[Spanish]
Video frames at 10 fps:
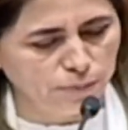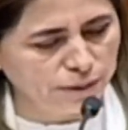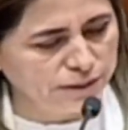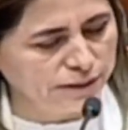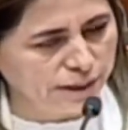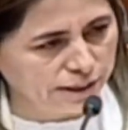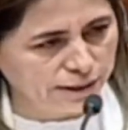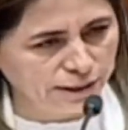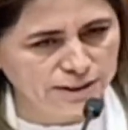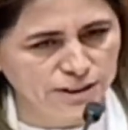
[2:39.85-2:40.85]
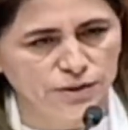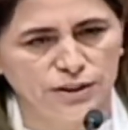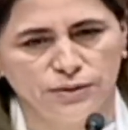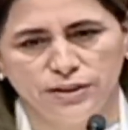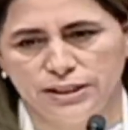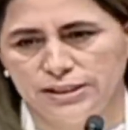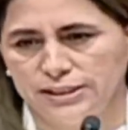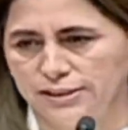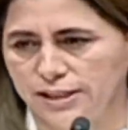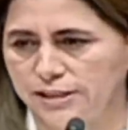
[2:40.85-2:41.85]
presidente y señores
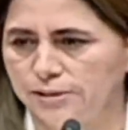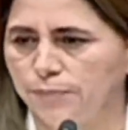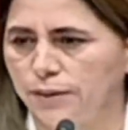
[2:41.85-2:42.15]
congresistas,